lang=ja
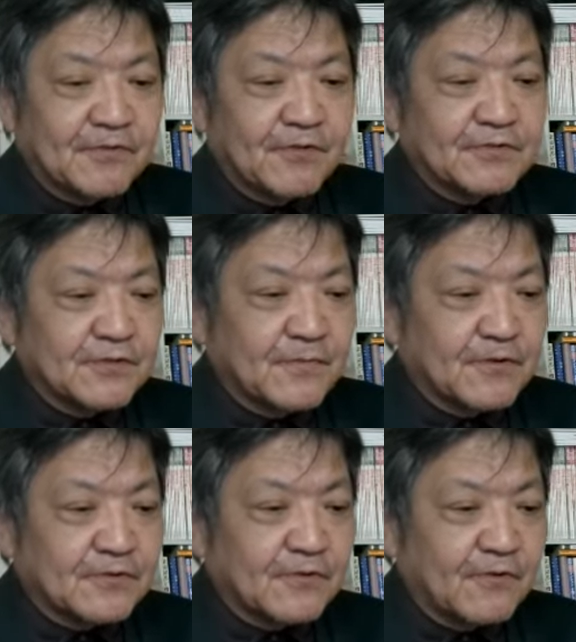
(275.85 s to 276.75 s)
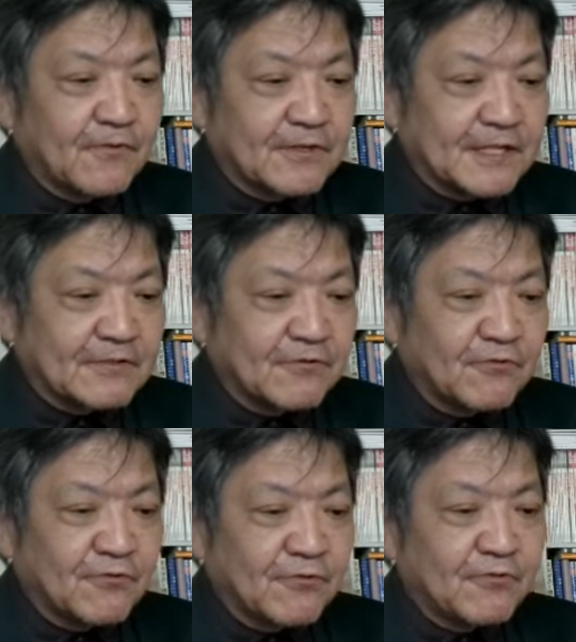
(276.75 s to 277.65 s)
ソウルのもっと大きな
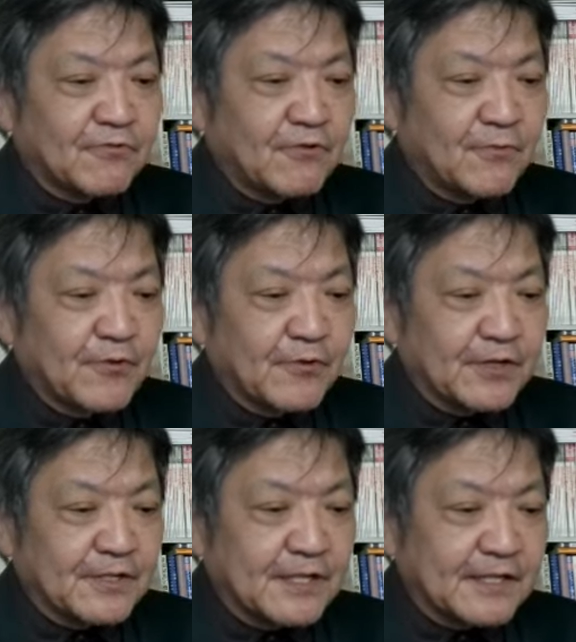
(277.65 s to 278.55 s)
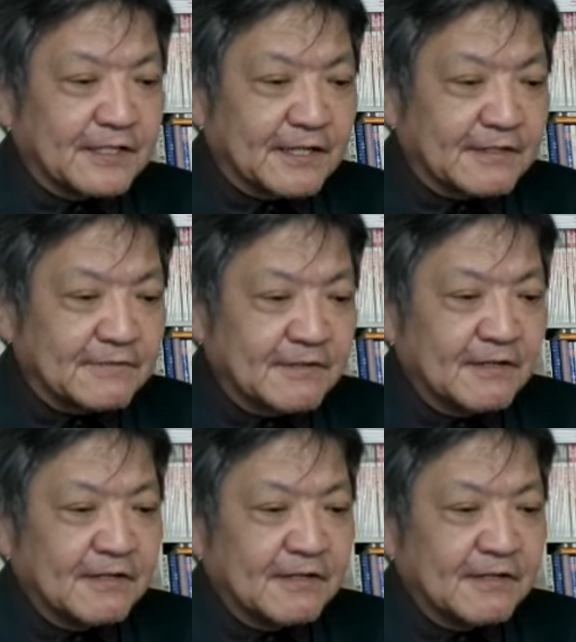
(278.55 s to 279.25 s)
総合病院に行きたがる。